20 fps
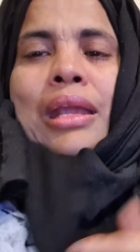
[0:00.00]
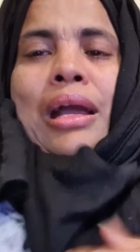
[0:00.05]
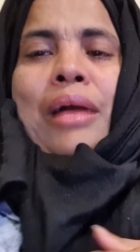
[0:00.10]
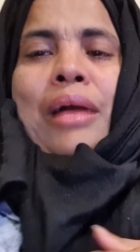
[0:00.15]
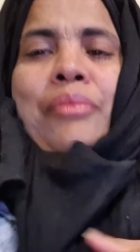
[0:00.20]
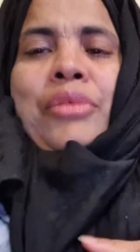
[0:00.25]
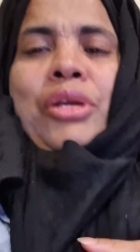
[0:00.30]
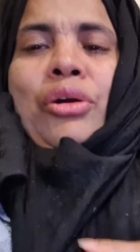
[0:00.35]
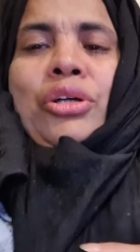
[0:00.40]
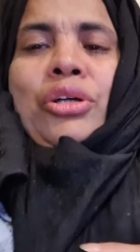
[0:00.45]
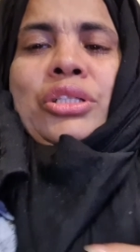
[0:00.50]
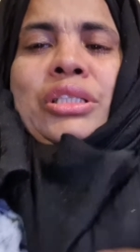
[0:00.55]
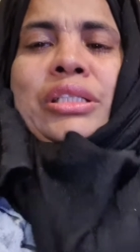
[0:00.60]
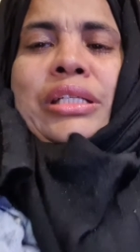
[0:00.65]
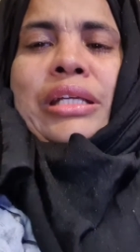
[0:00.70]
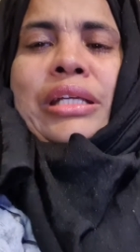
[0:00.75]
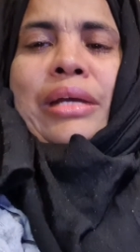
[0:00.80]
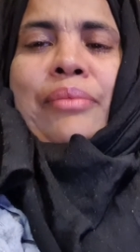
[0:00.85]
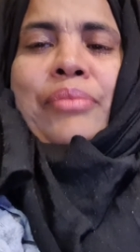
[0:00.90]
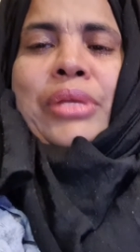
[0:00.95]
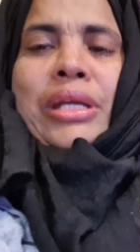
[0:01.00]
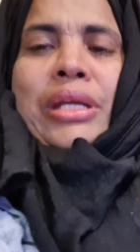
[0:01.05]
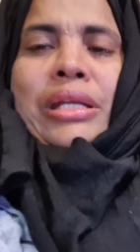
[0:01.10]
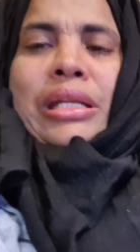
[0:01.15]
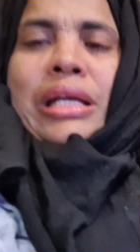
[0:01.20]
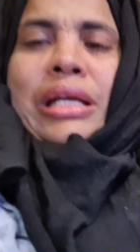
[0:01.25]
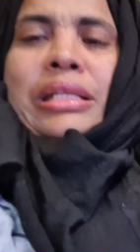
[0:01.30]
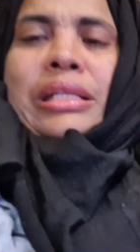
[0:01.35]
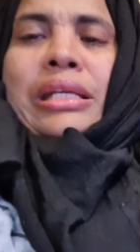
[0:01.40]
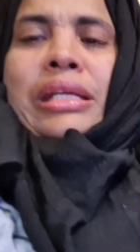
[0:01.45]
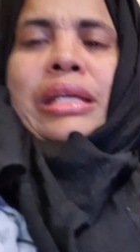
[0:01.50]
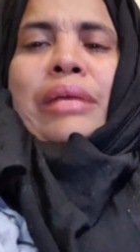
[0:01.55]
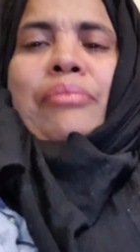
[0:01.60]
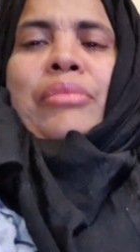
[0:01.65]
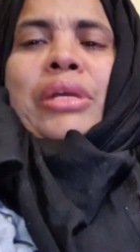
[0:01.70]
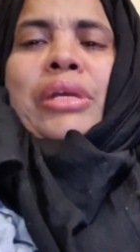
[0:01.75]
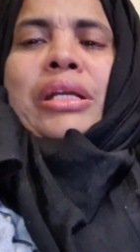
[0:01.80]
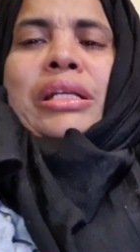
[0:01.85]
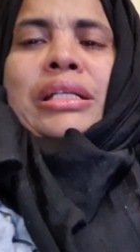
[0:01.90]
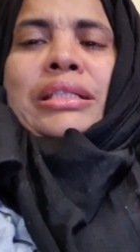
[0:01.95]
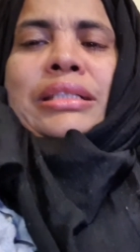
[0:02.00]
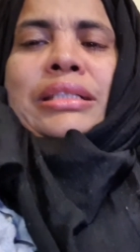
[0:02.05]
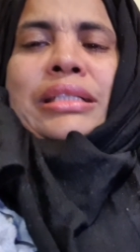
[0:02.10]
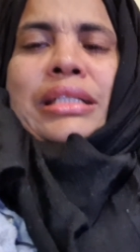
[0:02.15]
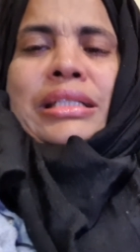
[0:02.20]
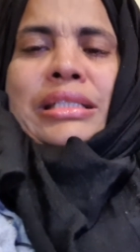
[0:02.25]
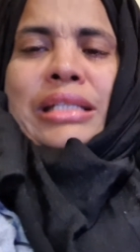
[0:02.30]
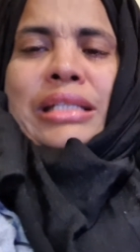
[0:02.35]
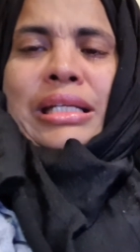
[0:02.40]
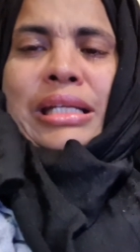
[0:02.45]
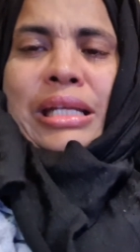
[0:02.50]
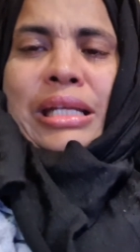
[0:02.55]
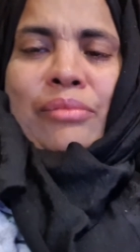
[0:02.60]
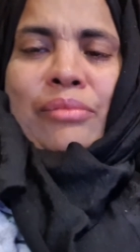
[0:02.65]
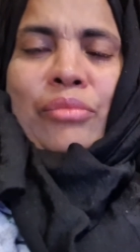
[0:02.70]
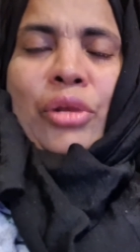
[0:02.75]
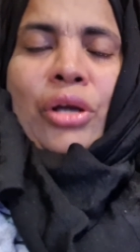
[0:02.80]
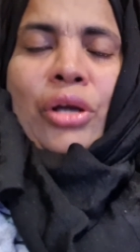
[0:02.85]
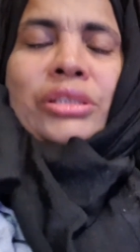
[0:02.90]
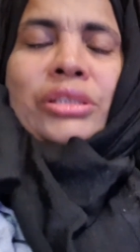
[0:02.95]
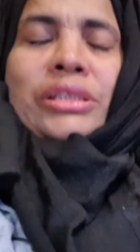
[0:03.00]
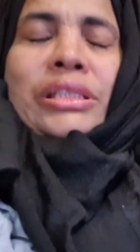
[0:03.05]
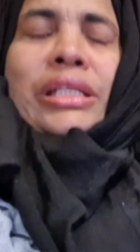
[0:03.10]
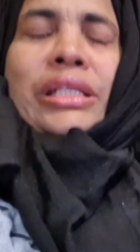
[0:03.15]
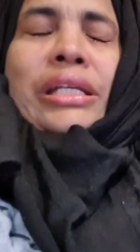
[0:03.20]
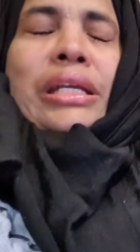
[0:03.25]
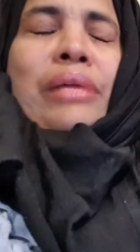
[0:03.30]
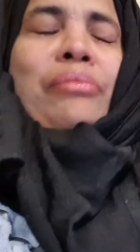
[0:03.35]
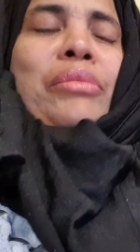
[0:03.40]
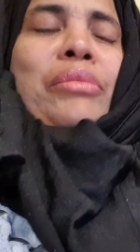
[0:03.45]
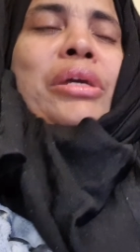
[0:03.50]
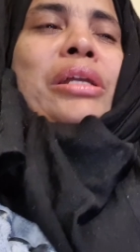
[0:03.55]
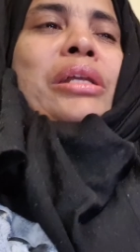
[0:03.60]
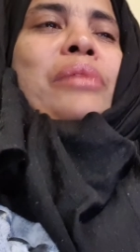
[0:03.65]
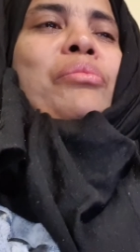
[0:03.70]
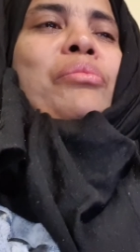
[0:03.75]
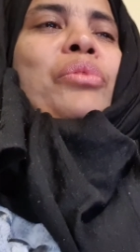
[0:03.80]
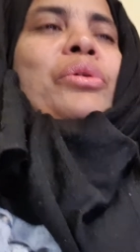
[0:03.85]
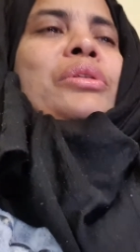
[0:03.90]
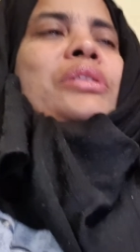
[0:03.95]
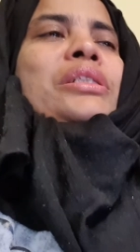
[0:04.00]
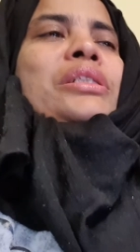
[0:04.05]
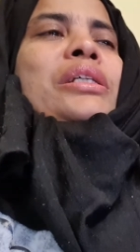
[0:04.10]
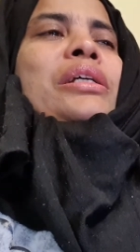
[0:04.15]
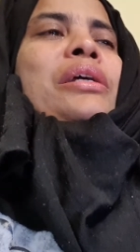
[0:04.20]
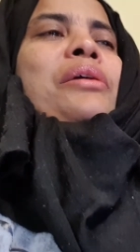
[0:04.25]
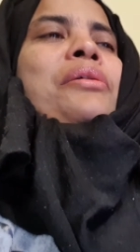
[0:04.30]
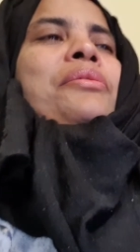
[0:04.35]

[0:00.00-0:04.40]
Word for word: আমি অস্ট্রিয়া বিয়েনা থেকে মেরিস কিচেন অ্যান্ড ব্লগস থেকে মেরি বলছি